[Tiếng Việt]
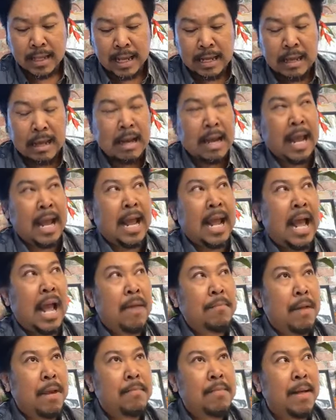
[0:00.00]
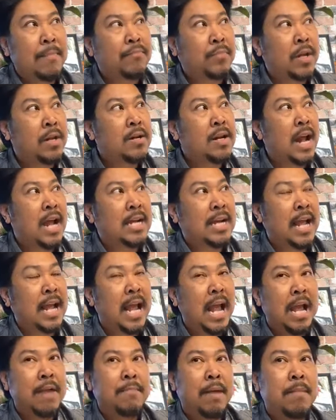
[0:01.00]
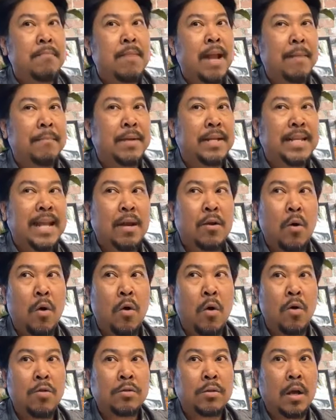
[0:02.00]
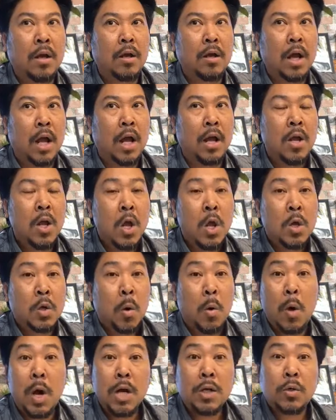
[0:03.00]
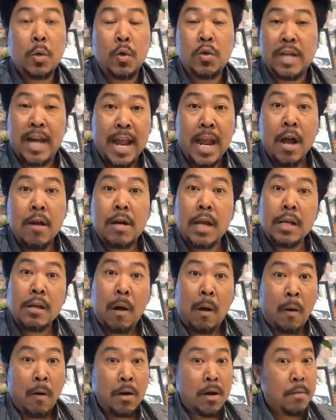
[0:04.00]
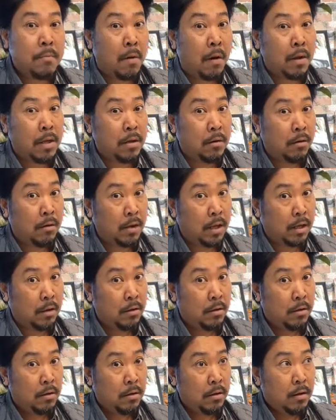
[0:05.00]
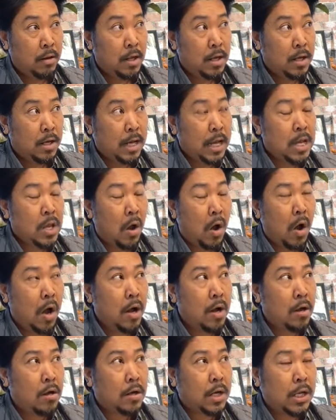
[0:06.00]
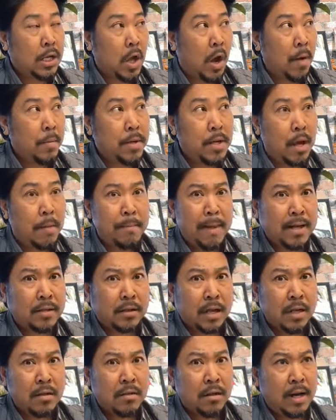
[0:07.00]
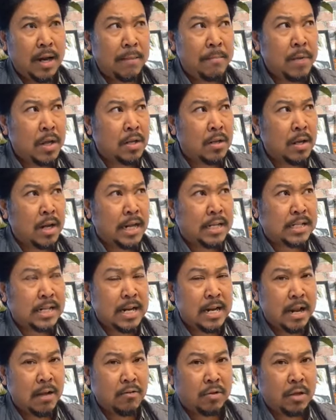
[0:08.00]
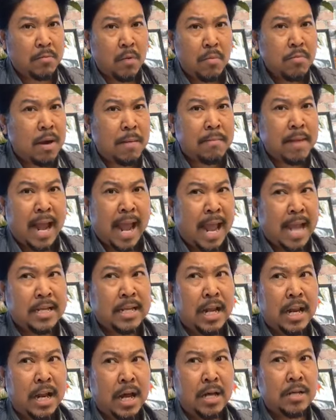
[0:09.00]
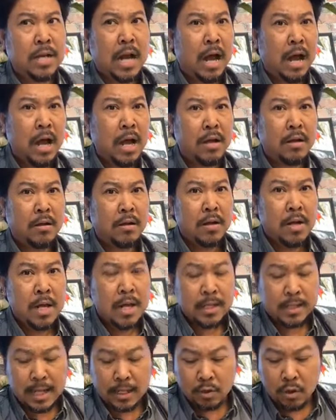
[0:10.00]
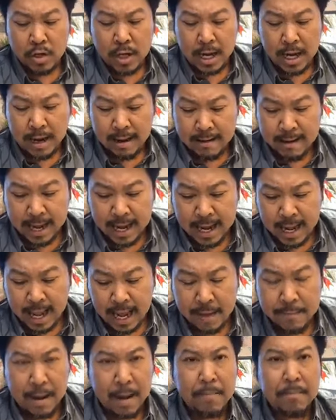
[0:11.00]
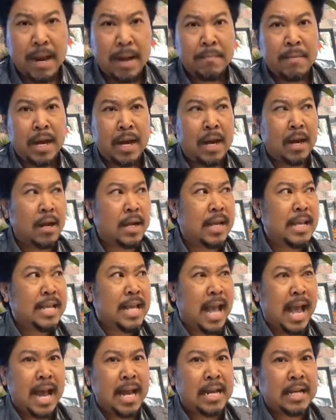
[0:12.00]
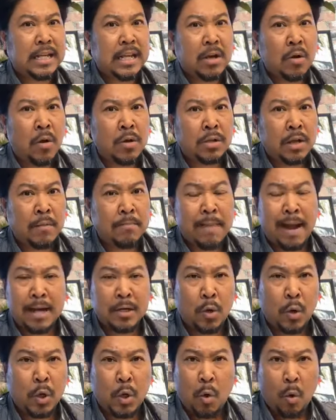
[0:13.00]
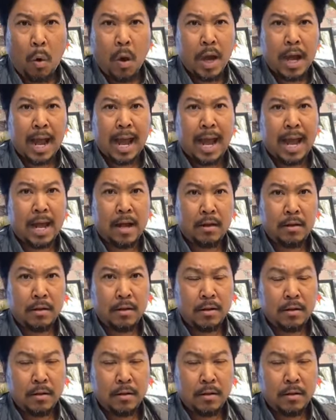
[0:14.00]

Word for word: Tại vì một ngàn hai trăm bảy mươi lăm tính ra một ngàn hai trăm bảy mươi lăm này chắc độ khoảng chừng còn ít, còn rẻ hơn cái vỏ đó mọi người. Cái vỏ cái vỏ bây giờ mắc tiền dữ lắm, hình như là Chanel tới bốn năm ngàn gì lợn đó. Chắc tôi nghĩ là một nghìn hai trăm bảy mươi lăm này nó cái giá này chắc khoảng chừng bằng đôi guốc à.